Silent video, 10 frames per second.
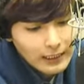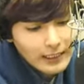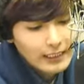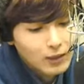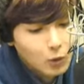
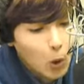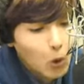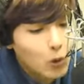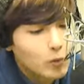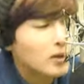이제야
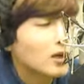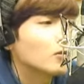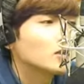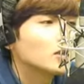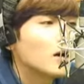조금
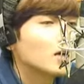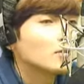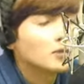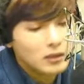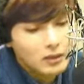아버지의
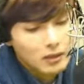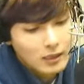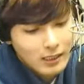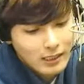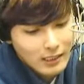마음을
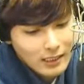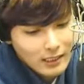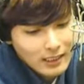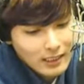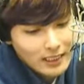
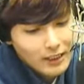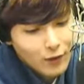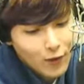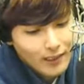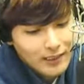아신
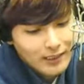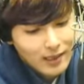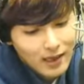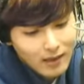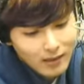것
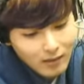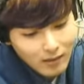같은데,